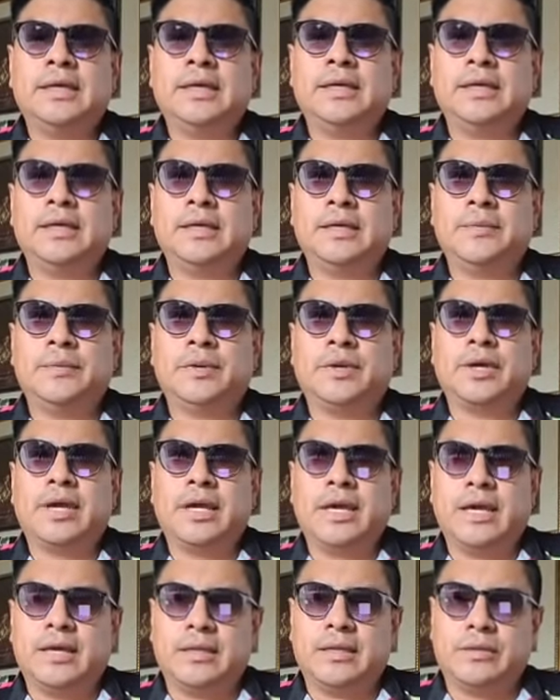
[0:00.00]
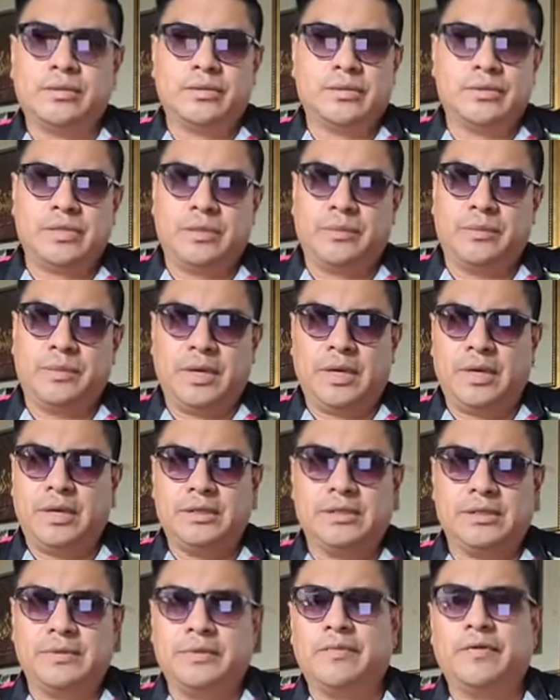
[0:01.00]
eh, porque ya todo se
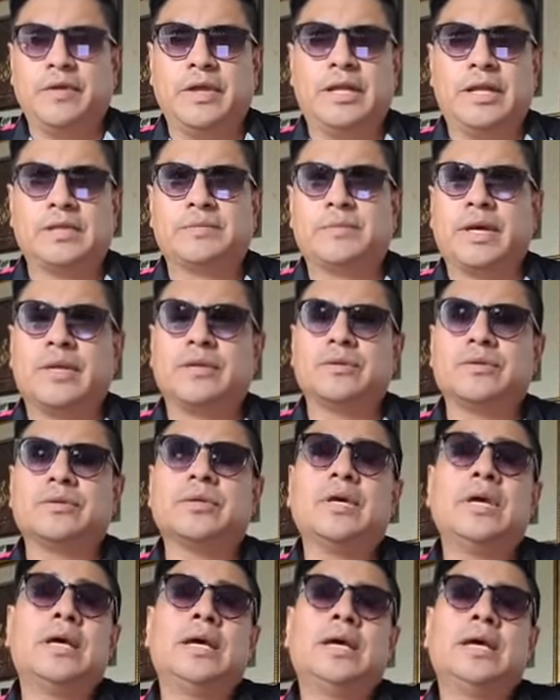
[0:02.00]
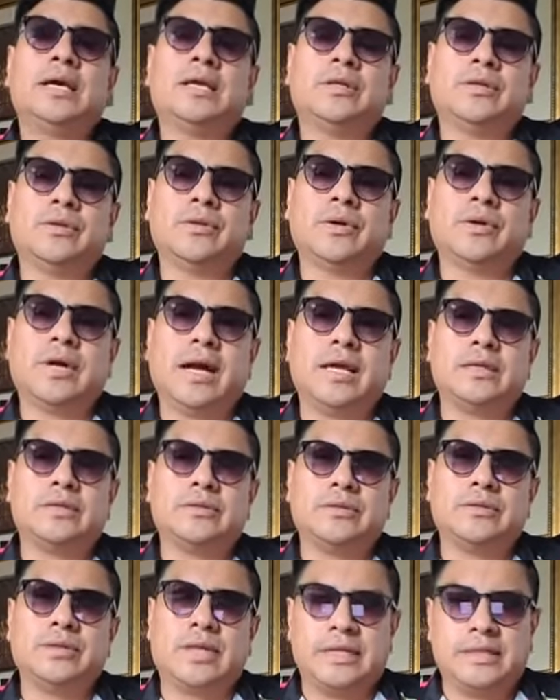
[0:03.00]
me, se me fue de las manos. En todo
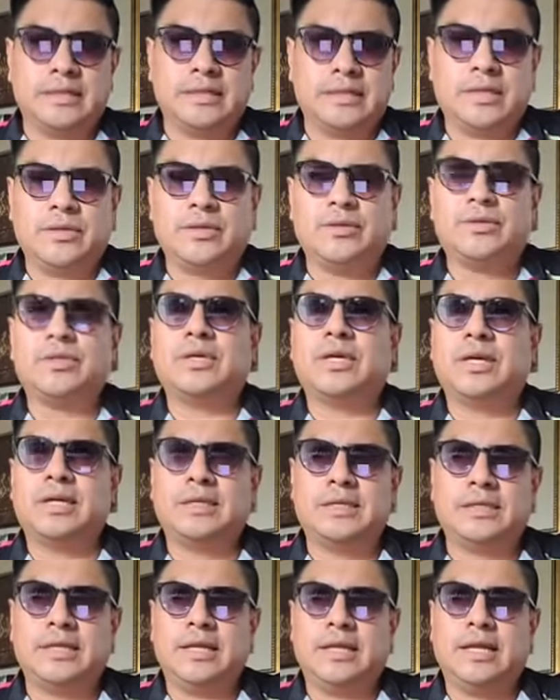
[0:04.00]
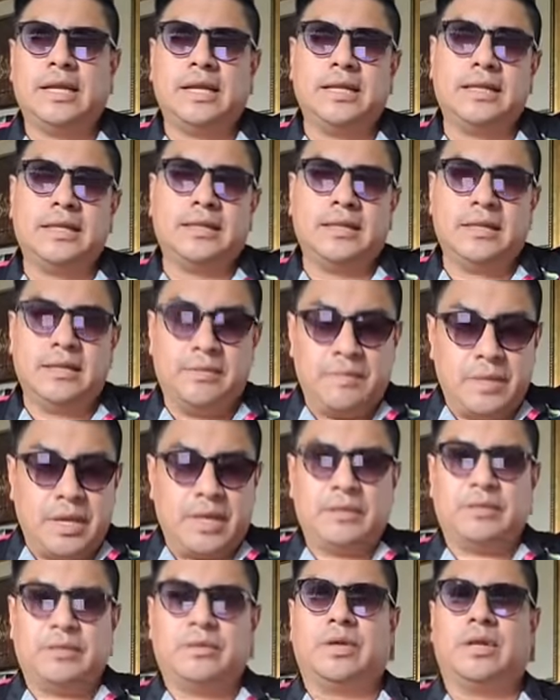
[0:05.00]
caso, gracias a Dios y gracias al,
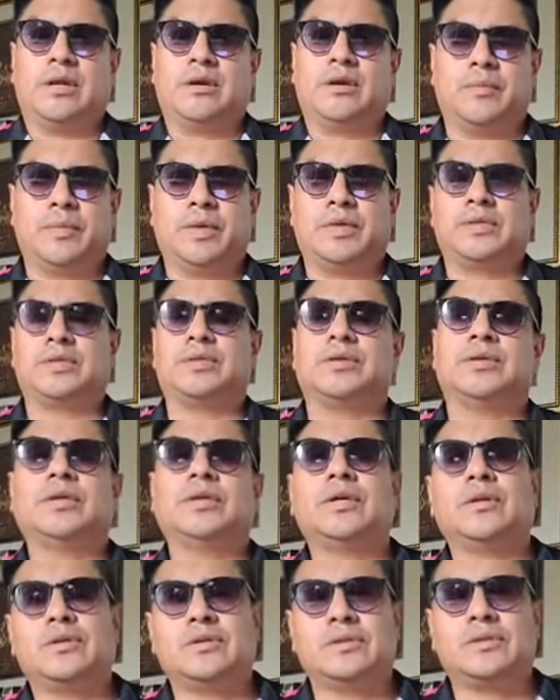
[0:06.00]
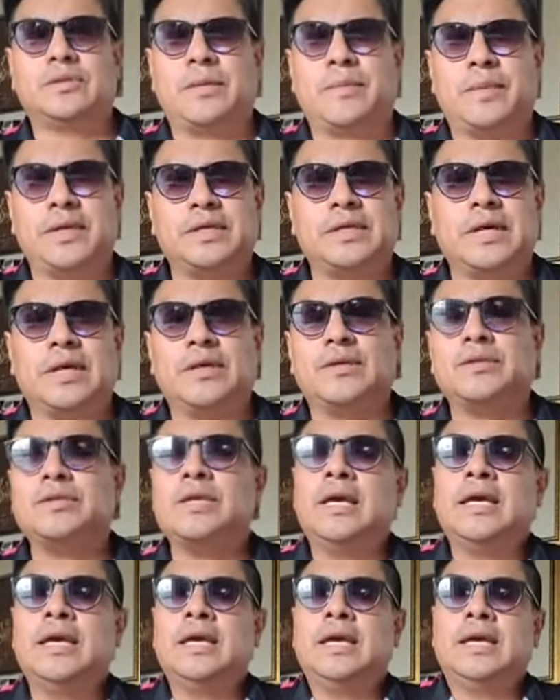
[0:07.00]
entendimiento y a la comprensión de los empresarios,
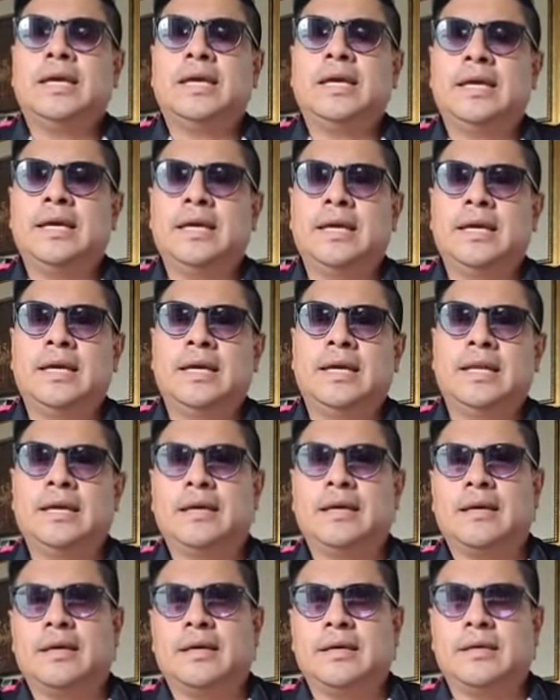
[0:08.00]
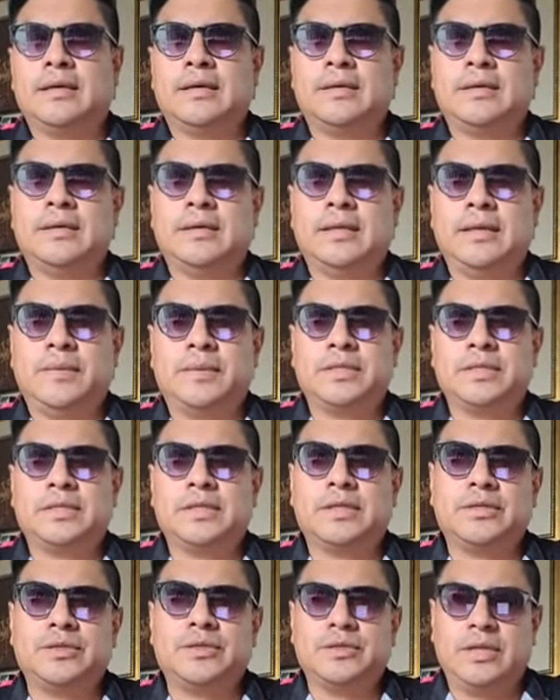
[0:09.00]
eh, la, la,
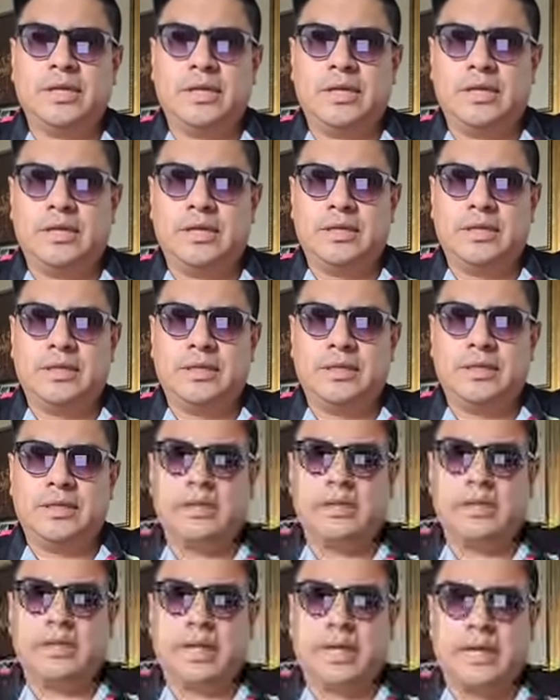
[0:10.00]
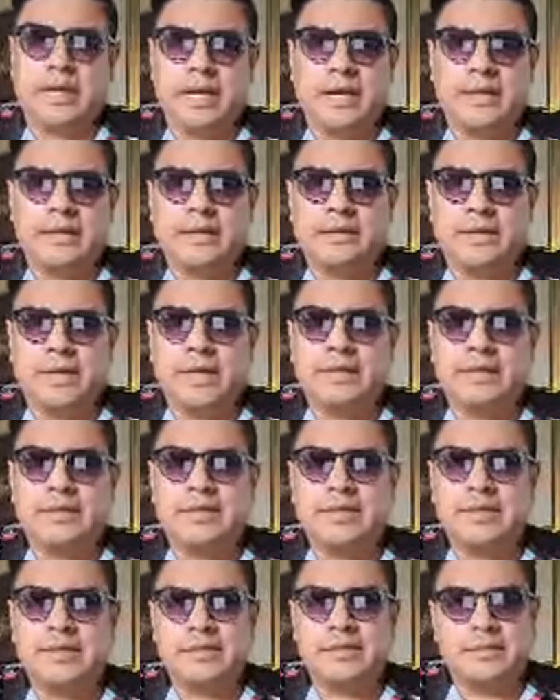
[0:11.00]
presentación de ayer de
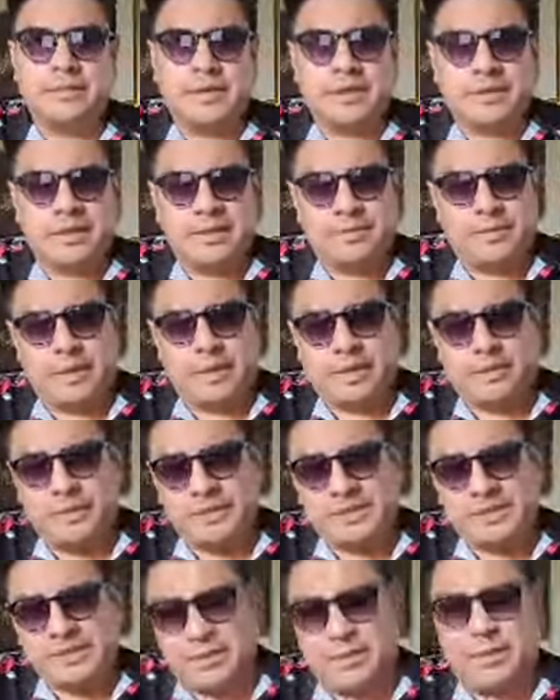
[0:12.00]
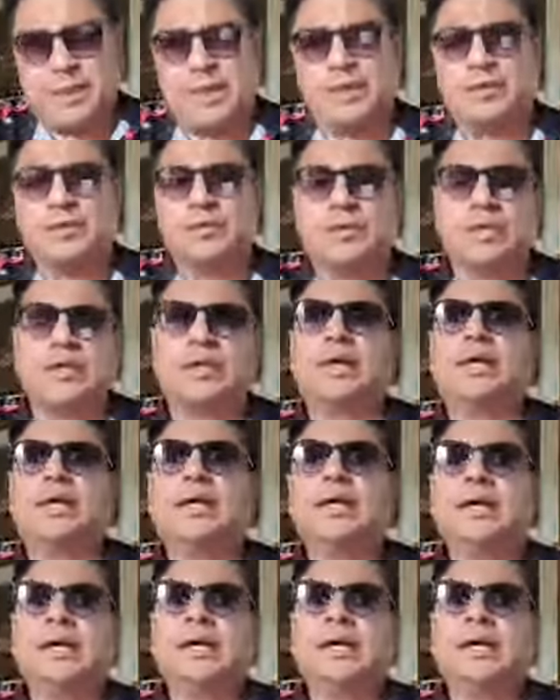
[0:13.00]
Valencia se va a pasar para otra